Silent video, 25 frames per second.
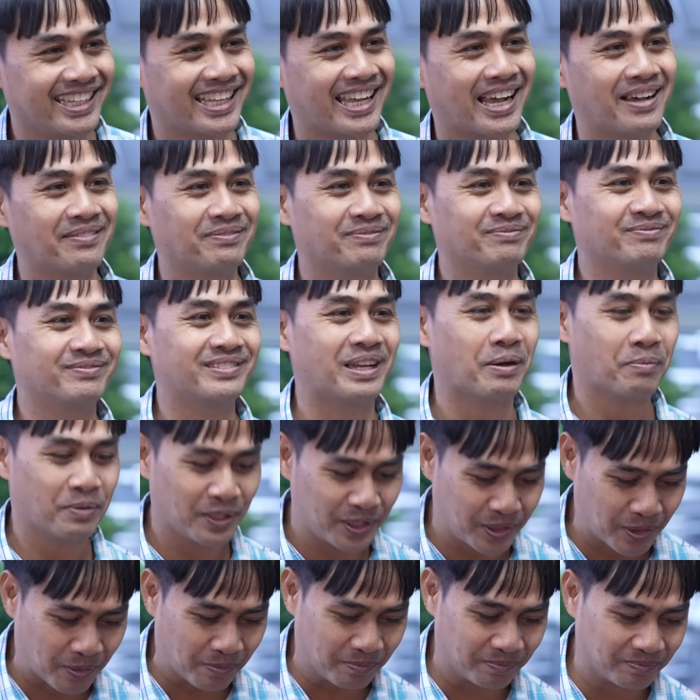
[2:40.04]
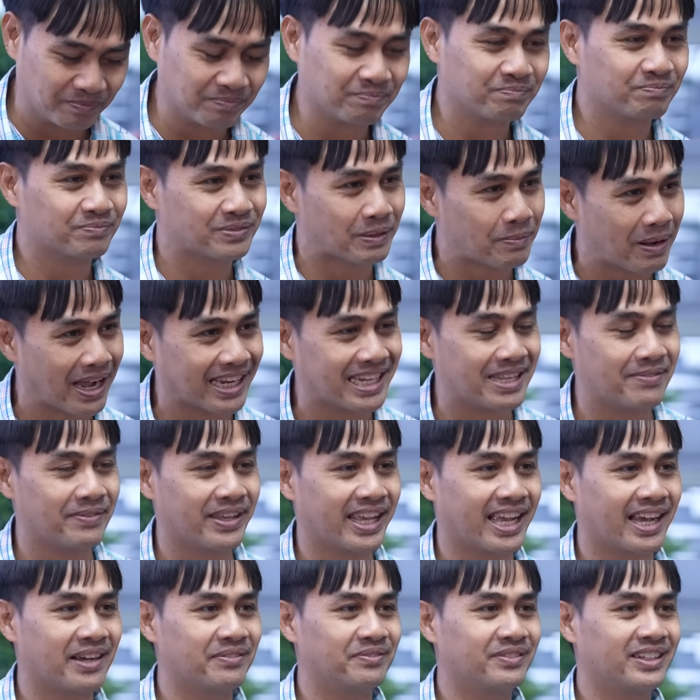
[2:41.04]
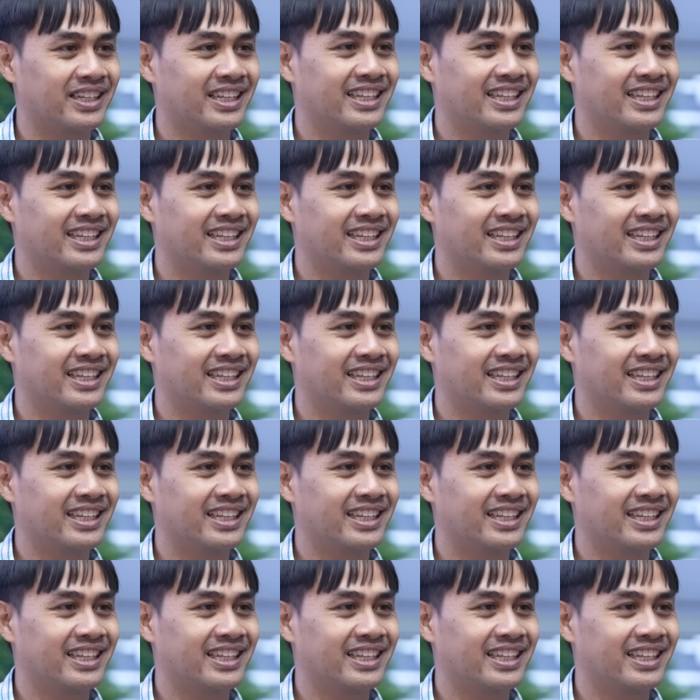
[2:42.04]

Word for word: ดีครับแล้วพี่จุ๋มสบายดีไหมครับ